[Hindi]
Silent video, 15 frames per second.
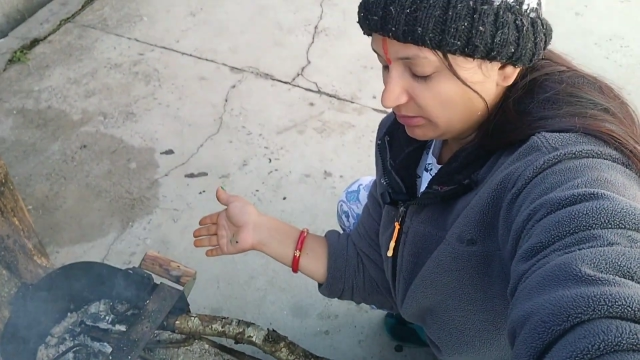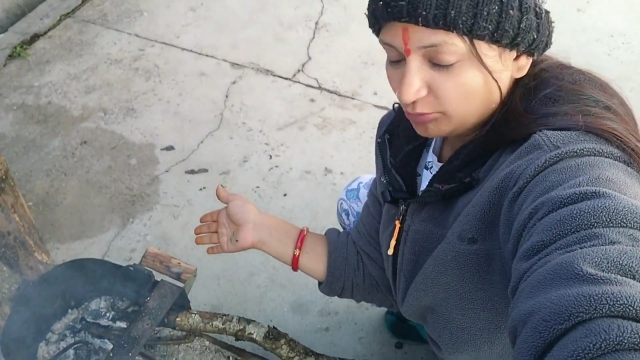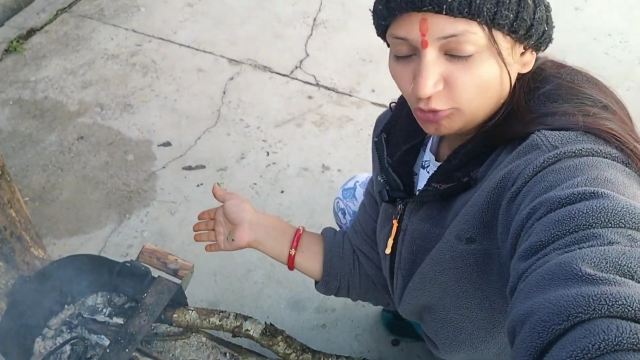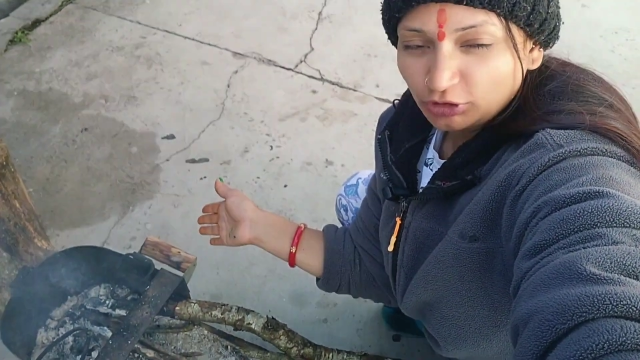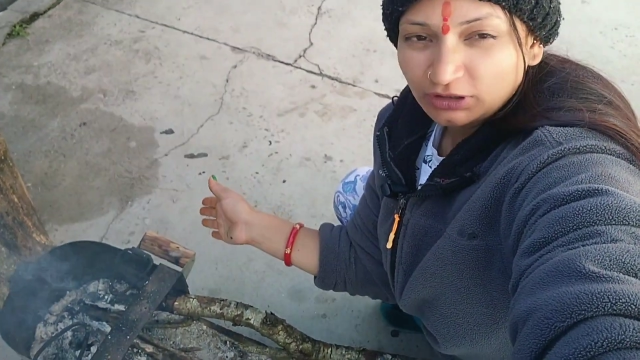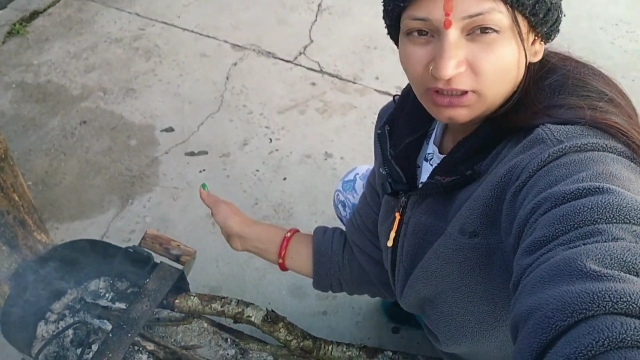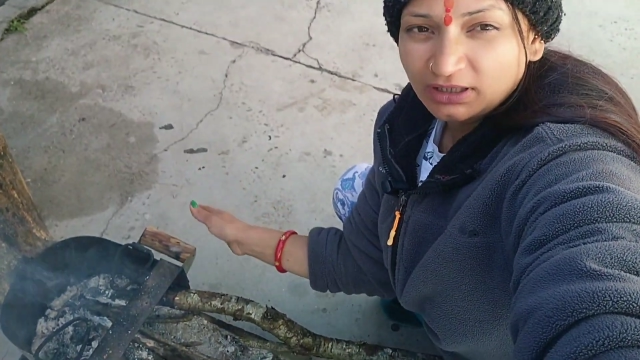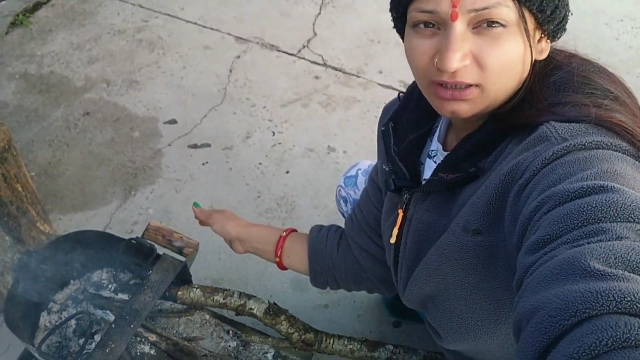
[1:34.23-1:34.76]

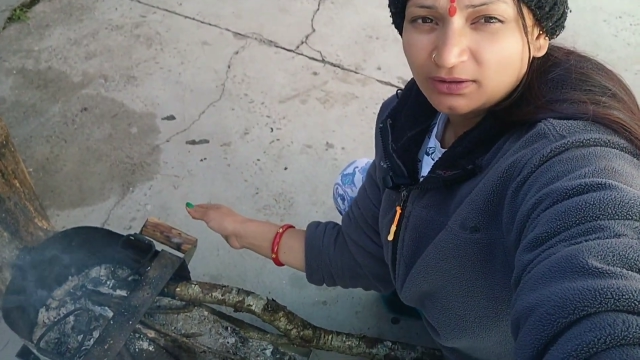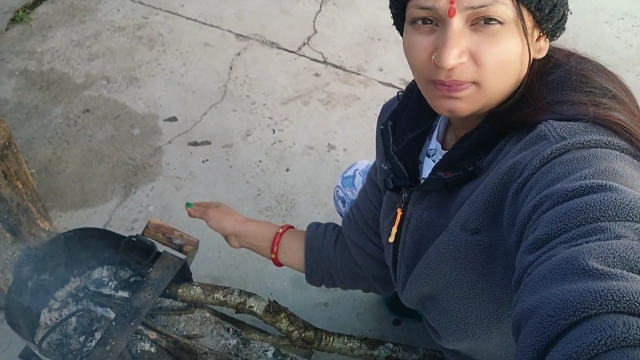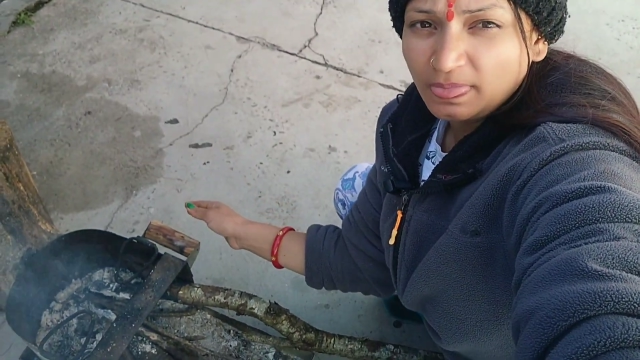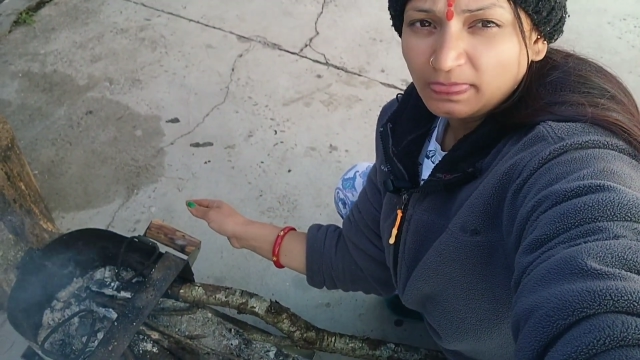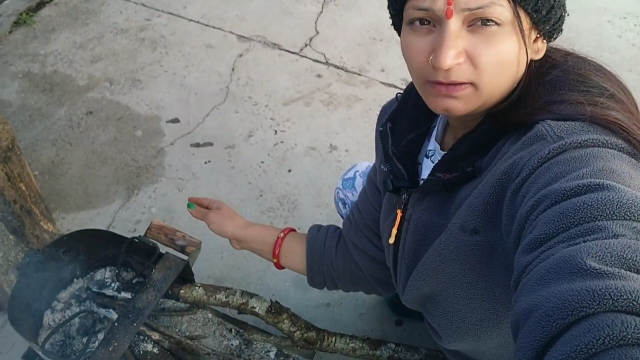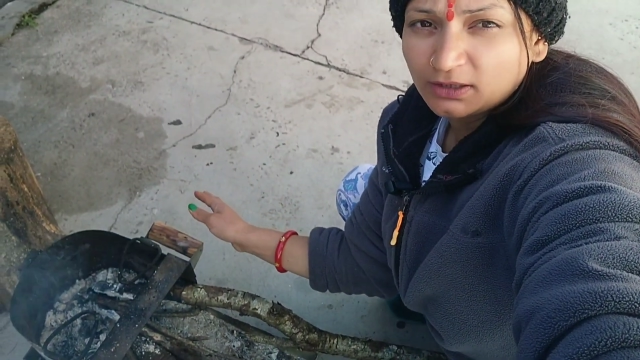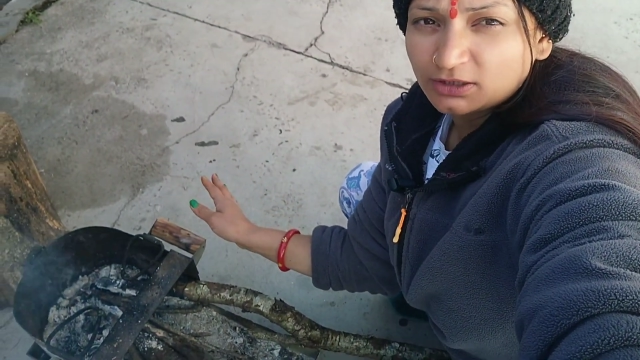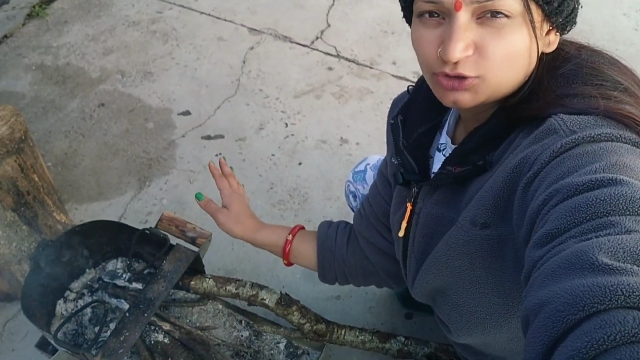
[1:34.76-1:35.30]
क्या बोलते
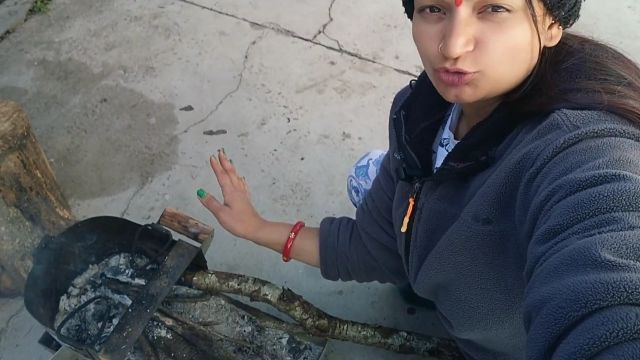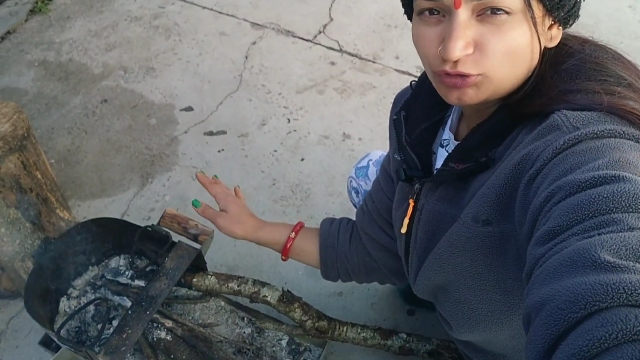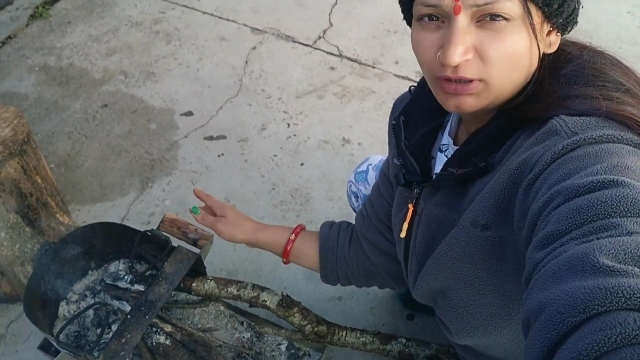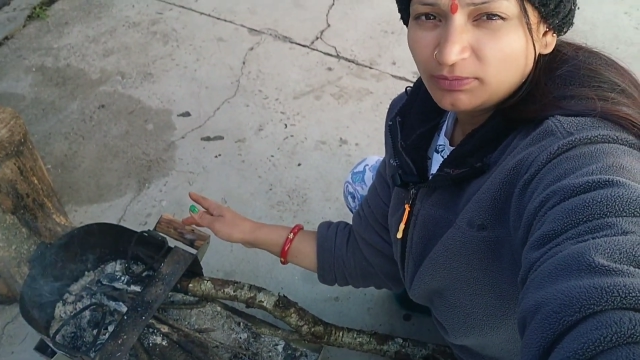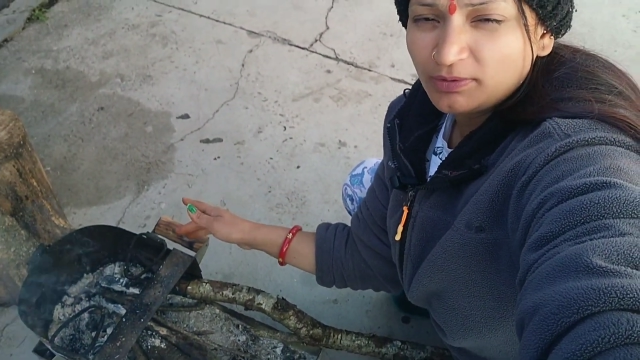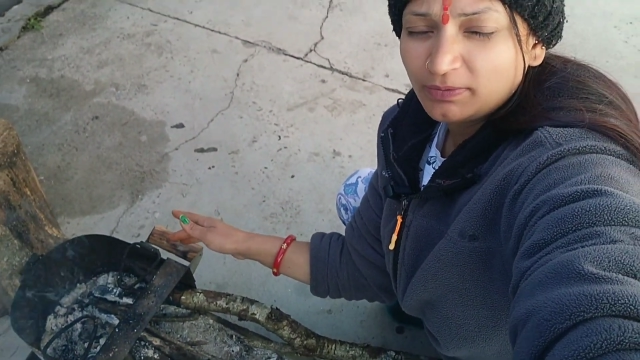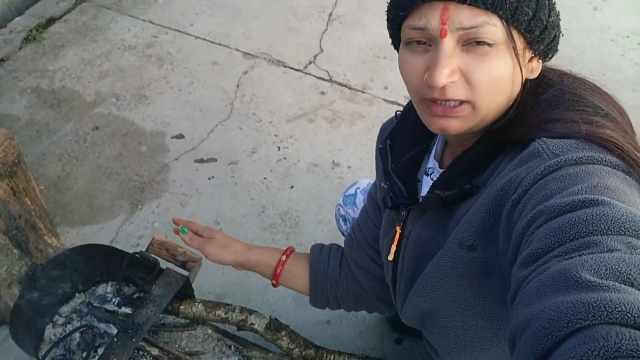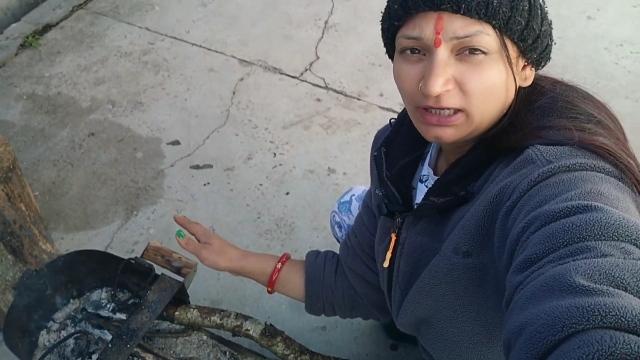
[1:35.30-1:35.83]
हैं चूल्हे